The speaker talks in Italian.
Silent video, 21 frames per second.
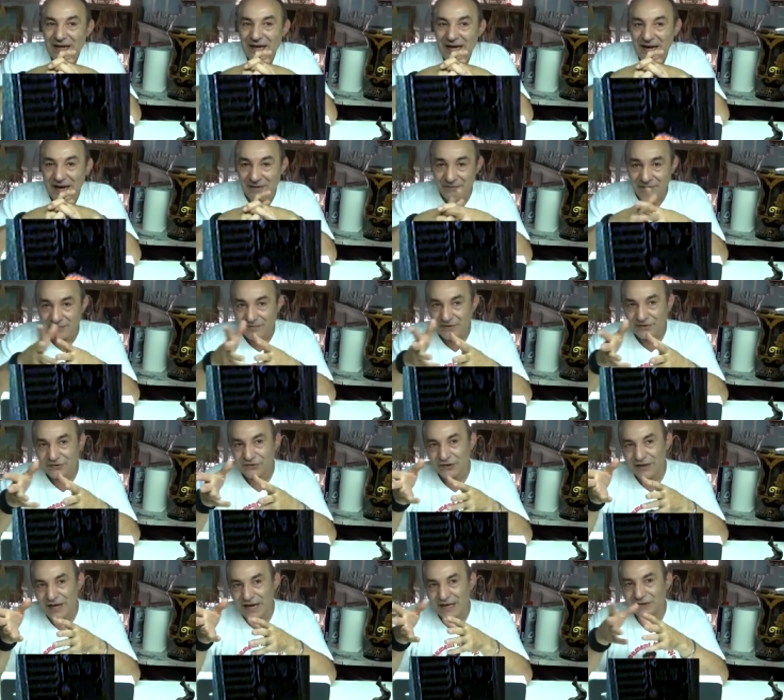E aver
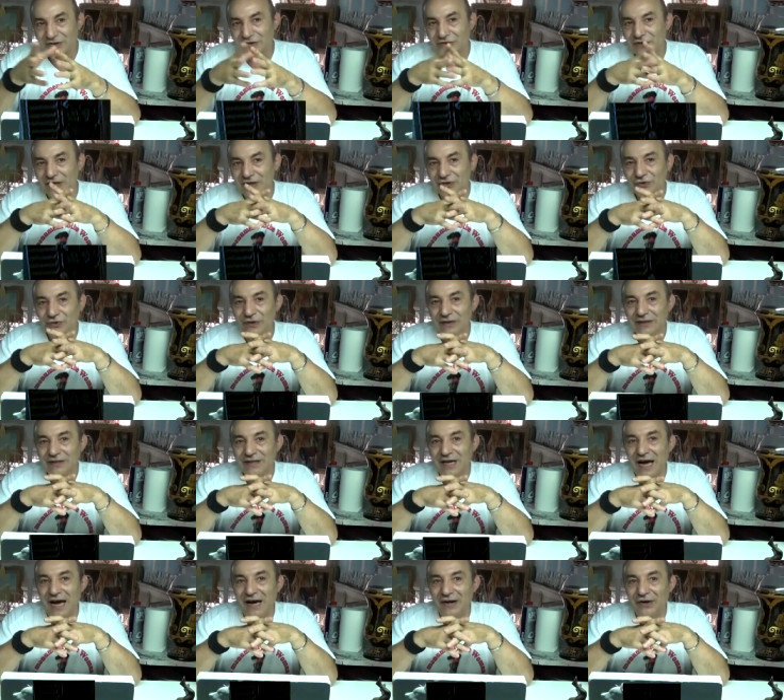visto adesso la sua
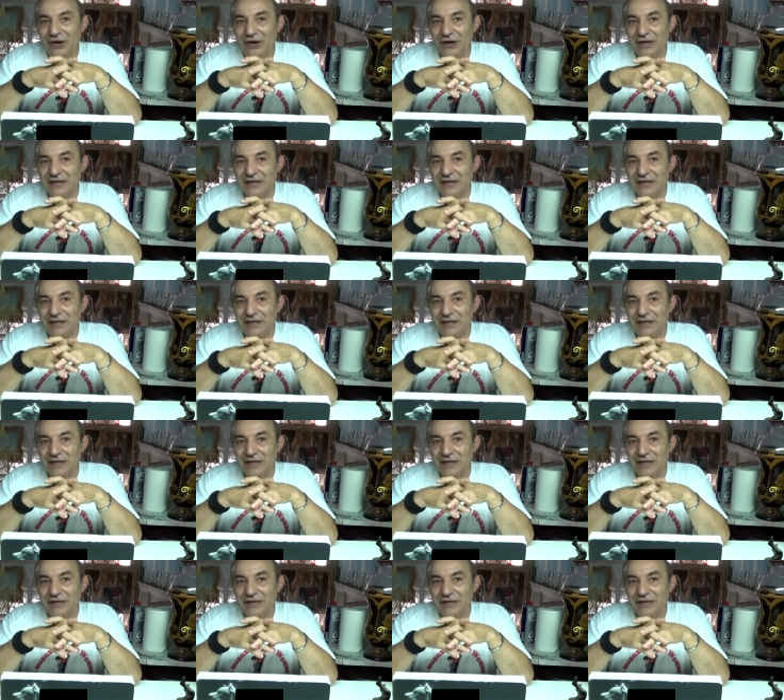età, no?